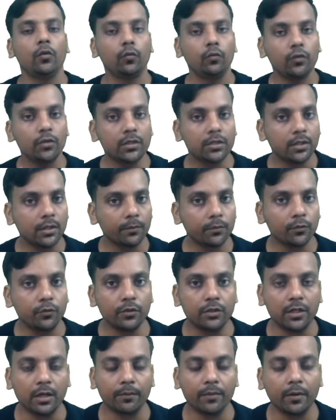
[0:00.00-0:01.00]
वो सब
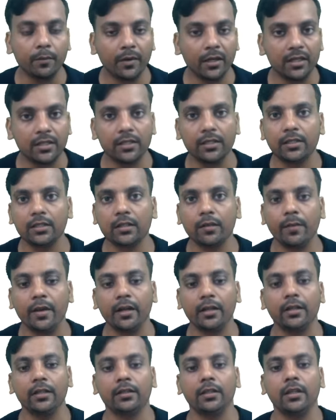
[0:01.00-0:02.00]
कुछ आपके बड़े
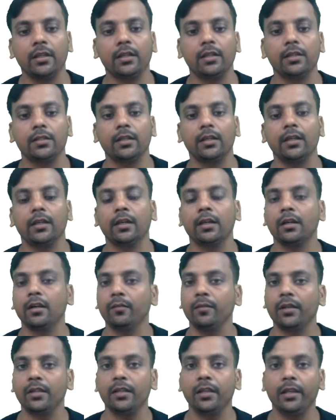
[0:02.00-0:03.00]
सिस्टमेटिक तरीके से लेके
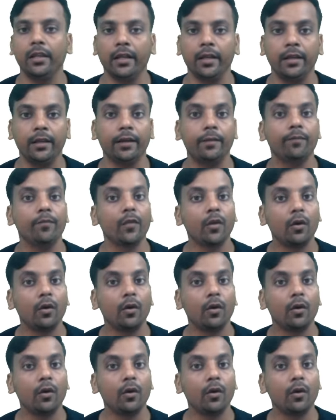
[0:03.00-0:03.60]
कवर किए जाएंगे